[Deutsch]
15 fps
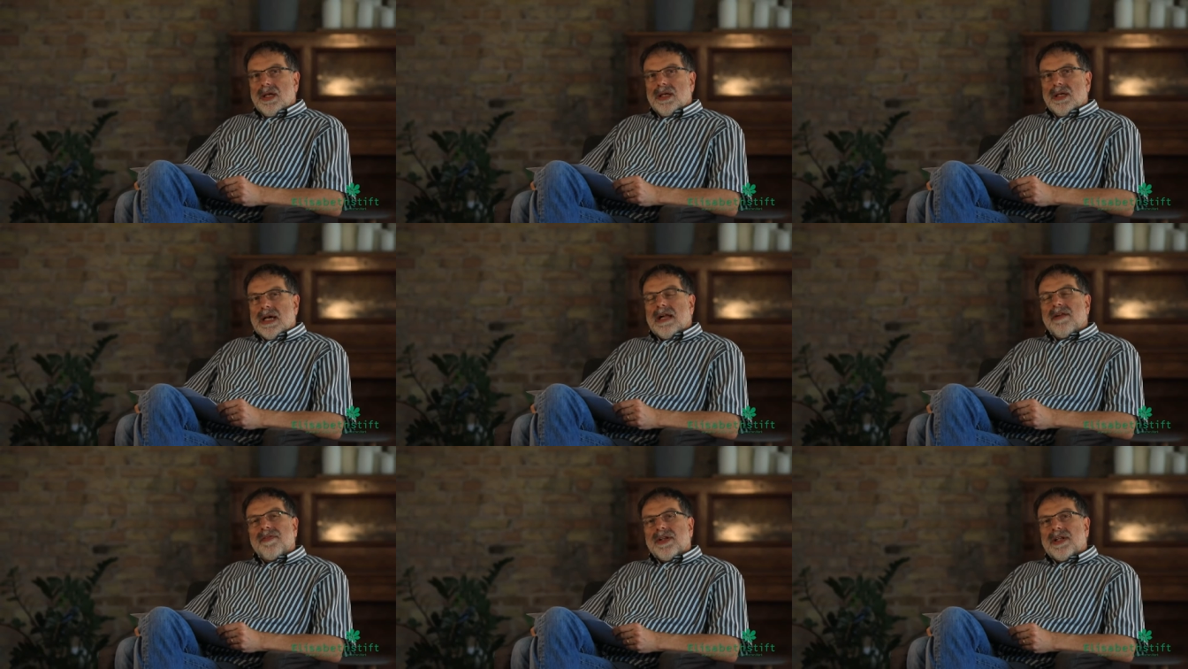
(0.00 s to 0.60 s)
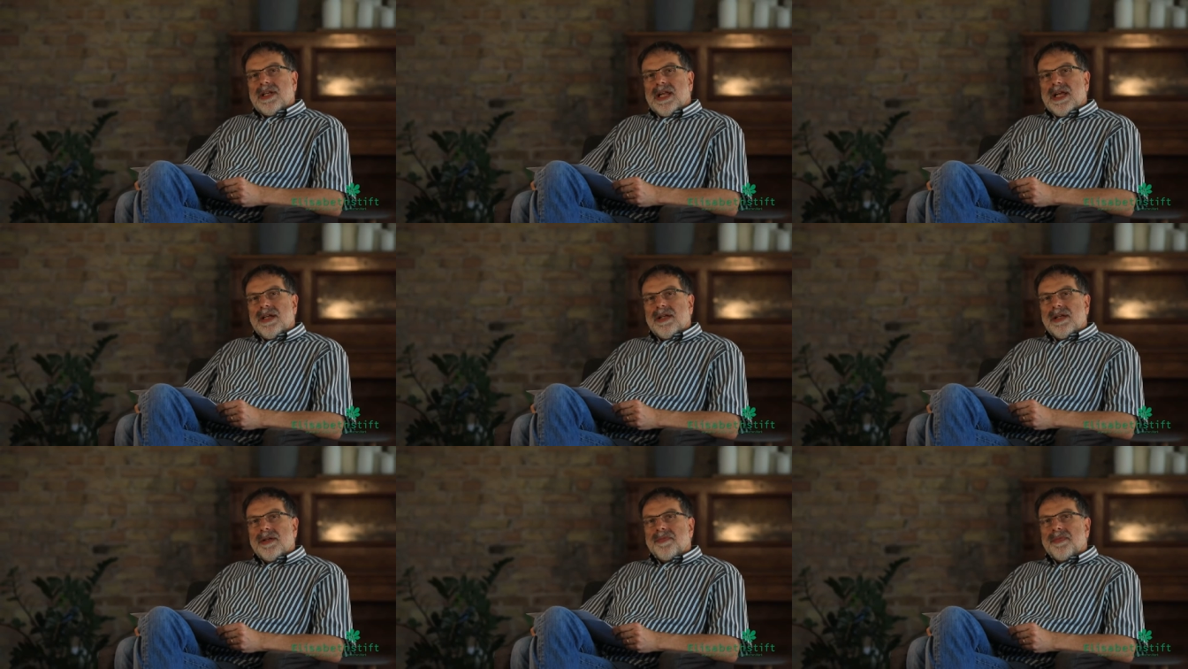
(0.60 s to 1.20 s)
Äh, Alfred
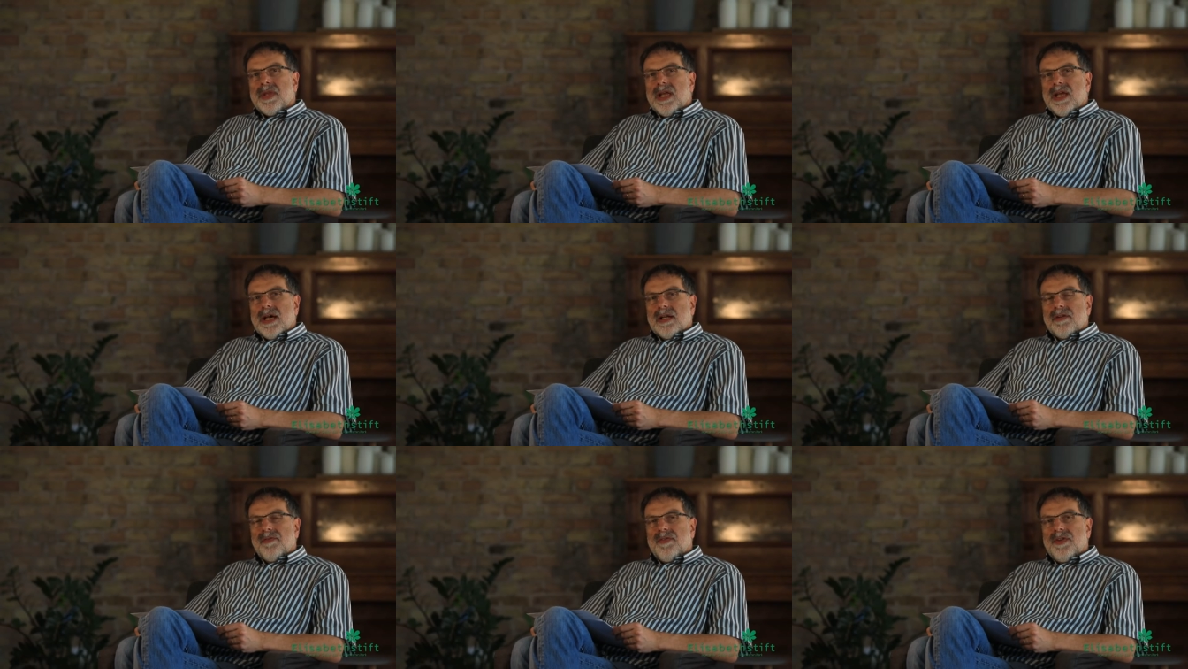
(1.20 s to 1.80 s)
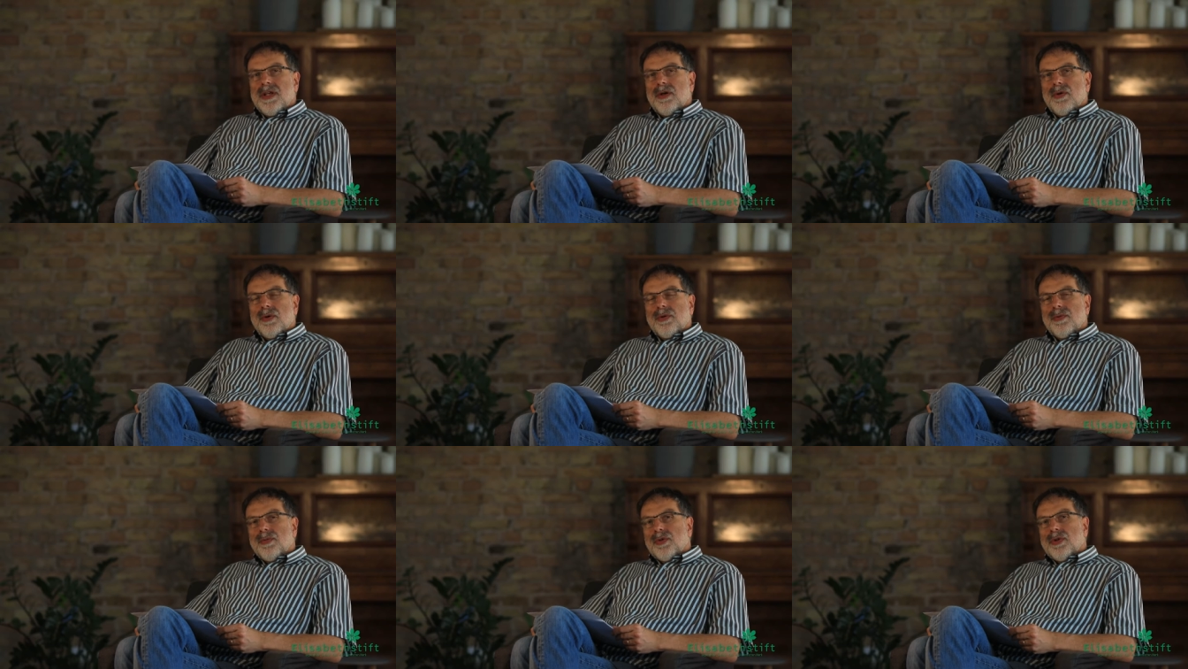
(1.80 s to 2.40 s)
Lengle hat vier
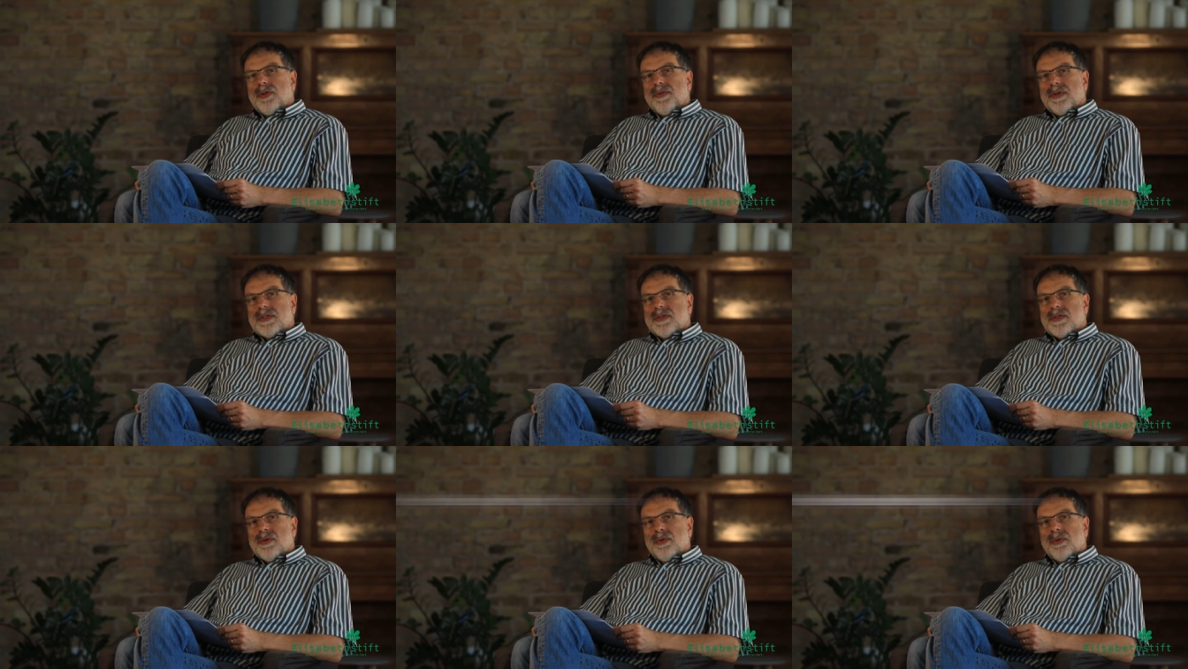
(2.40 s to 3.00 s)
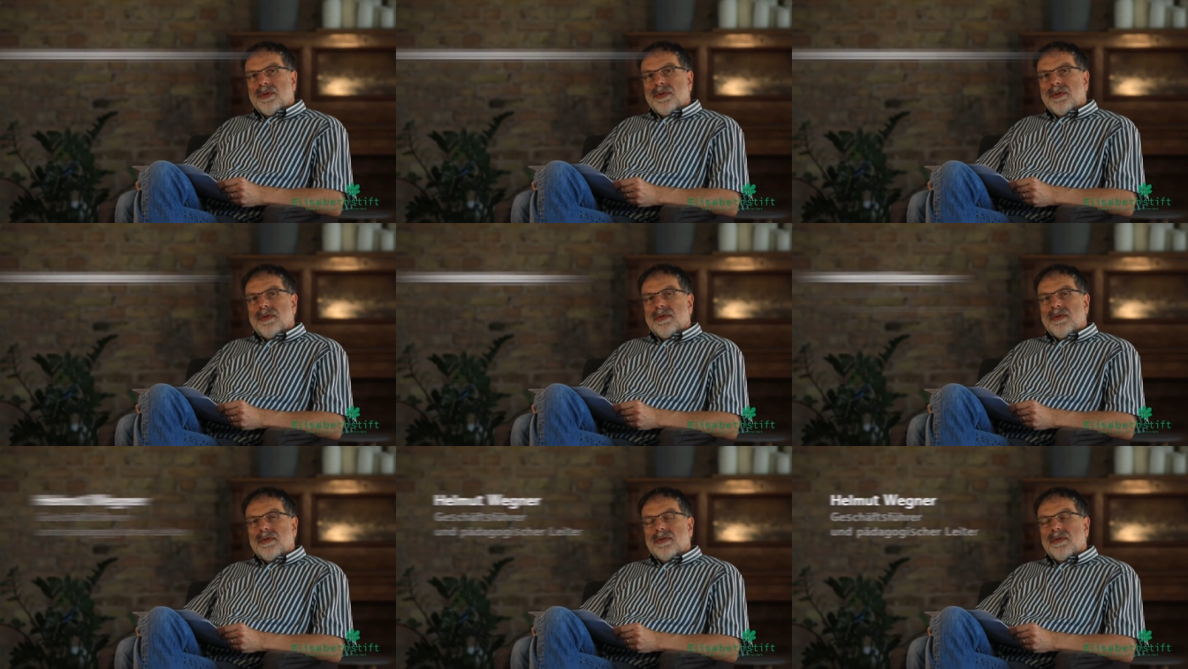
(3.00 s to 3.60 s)

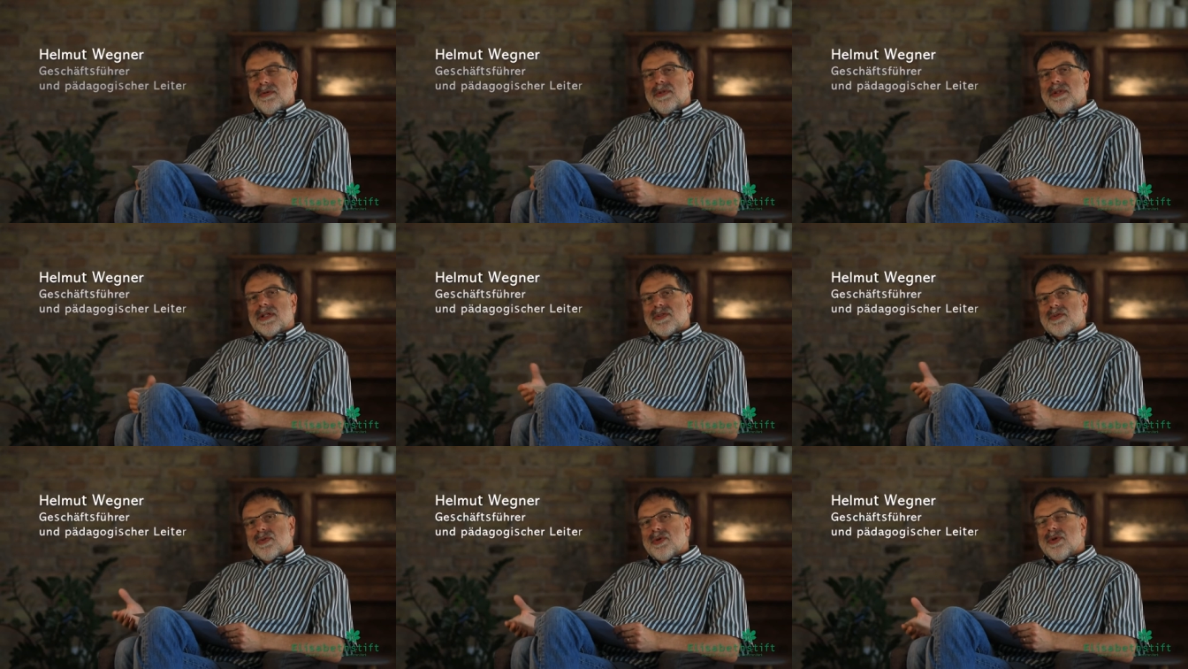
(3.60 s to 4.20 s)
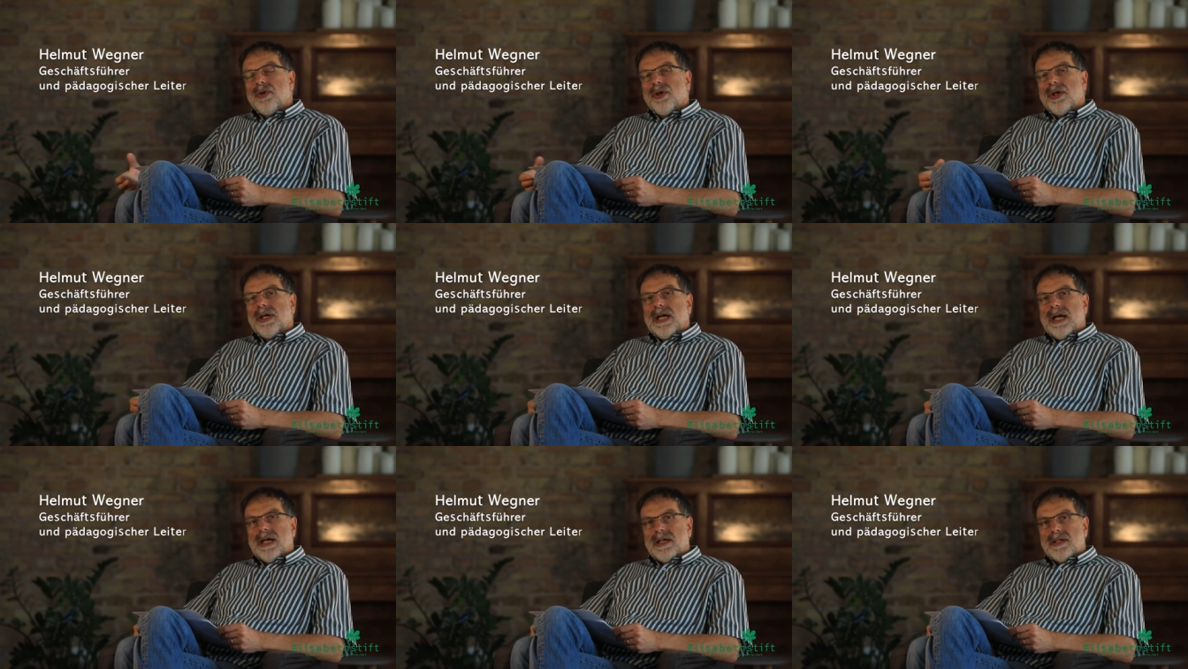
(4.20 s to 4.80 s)
Grundmotivationen und
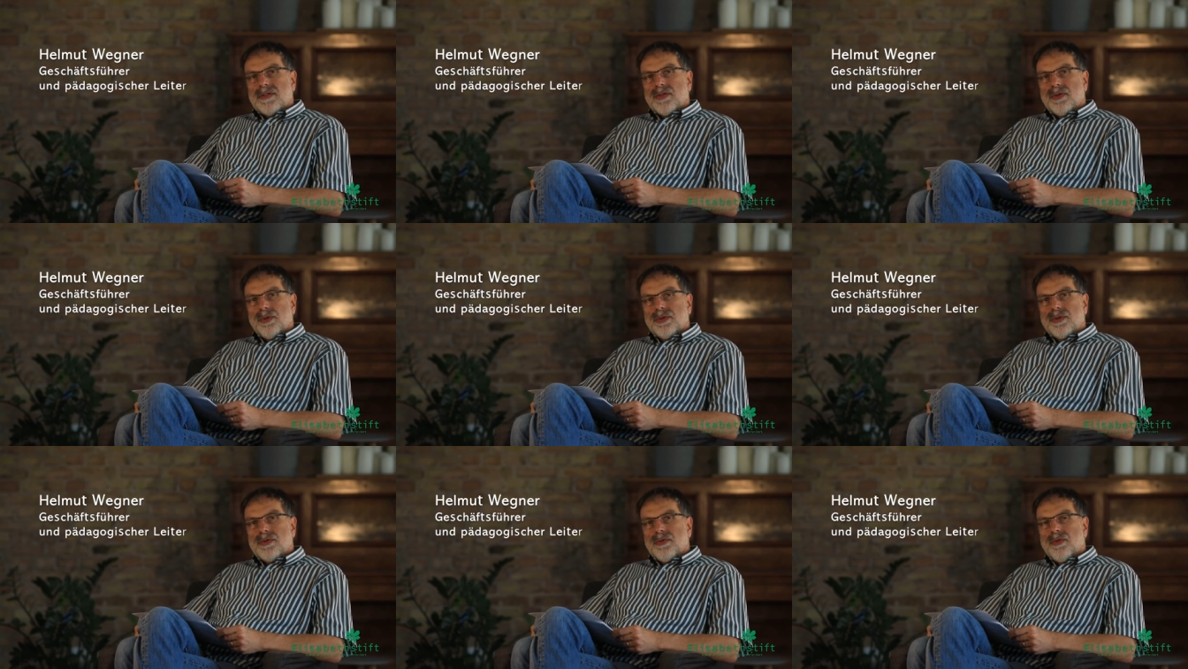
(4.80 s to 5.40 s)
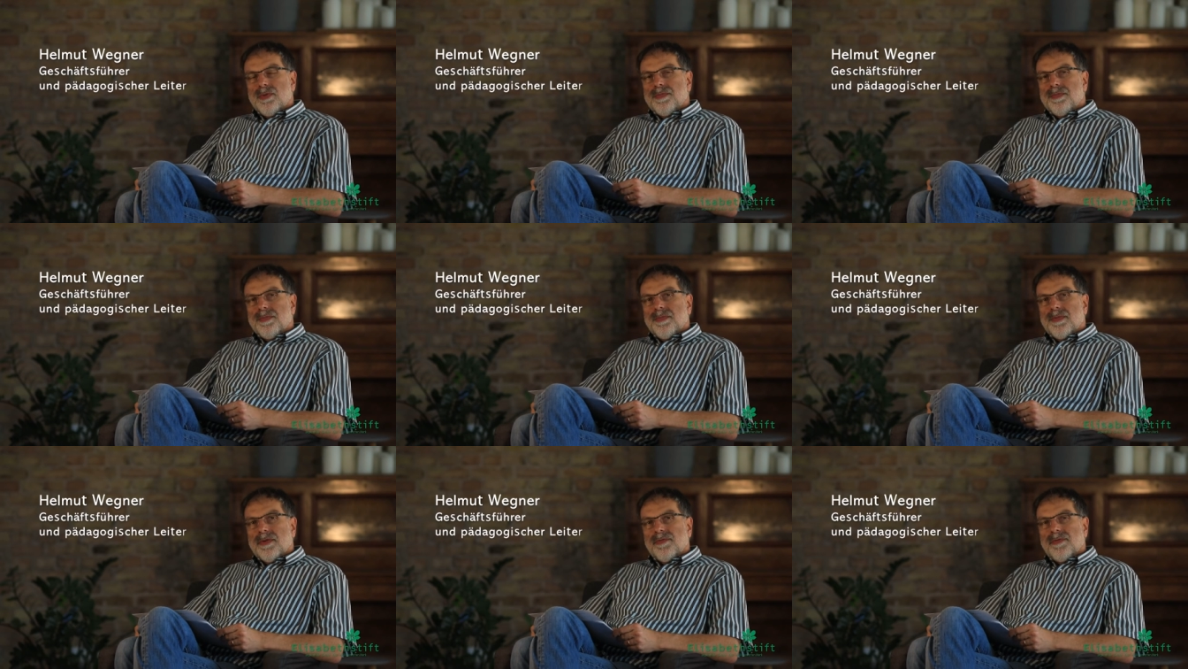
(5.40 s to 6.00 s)
dazugehörige
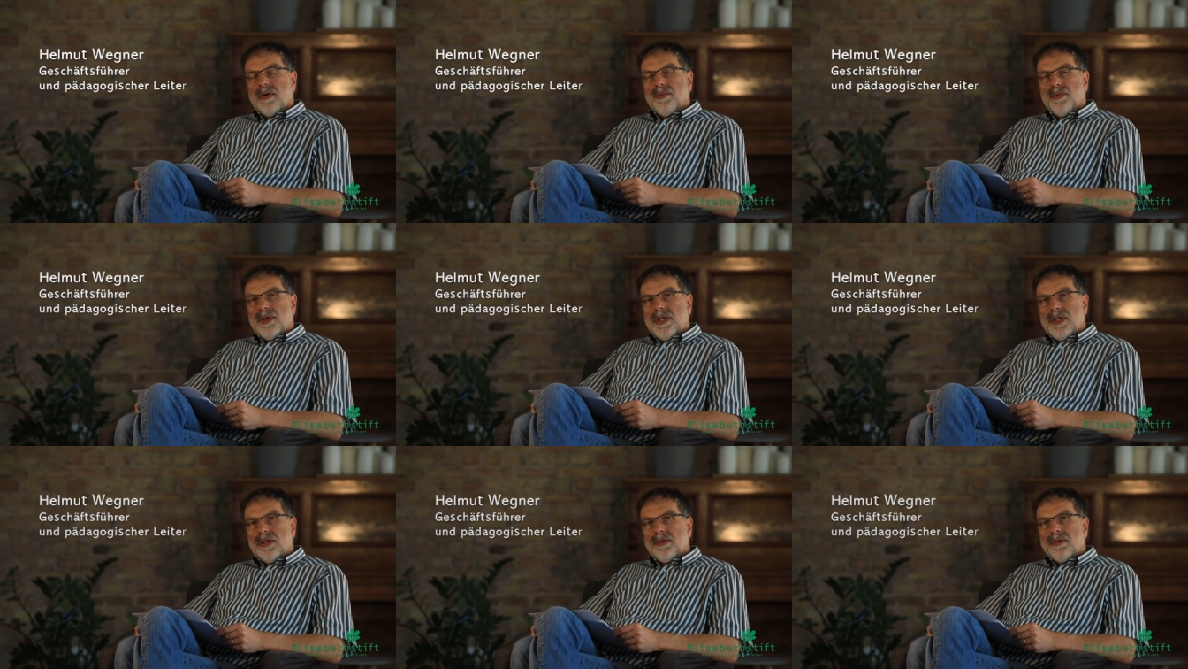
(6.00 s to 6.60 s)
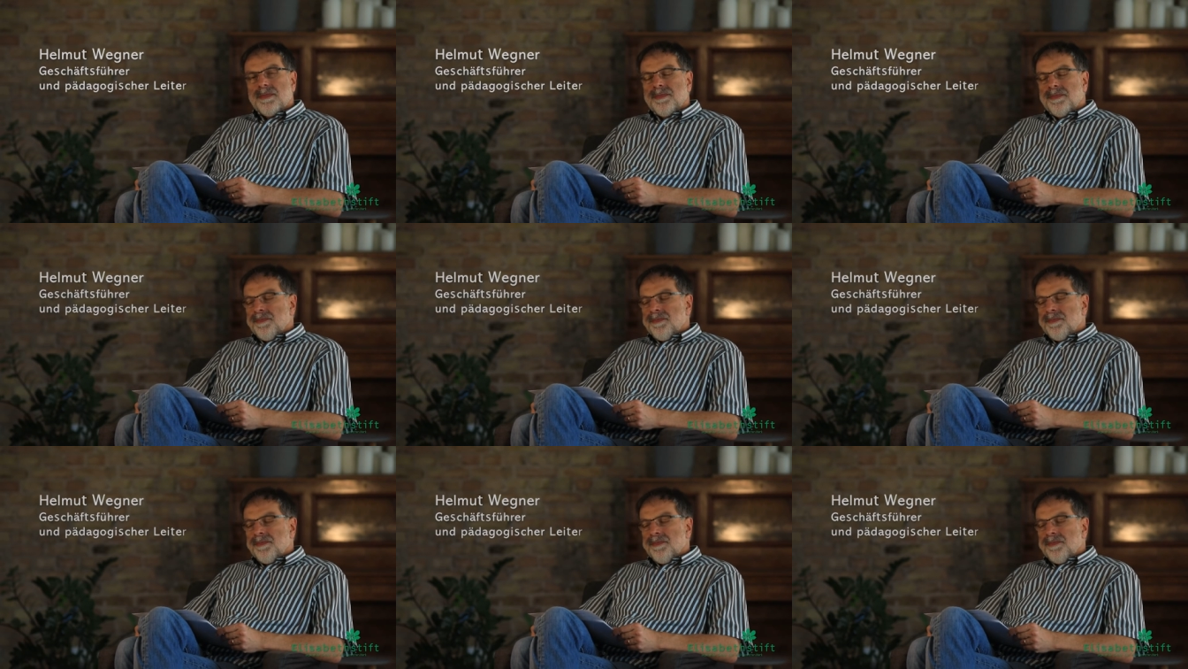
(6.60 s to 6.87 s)
Aggressionstypen formuliert.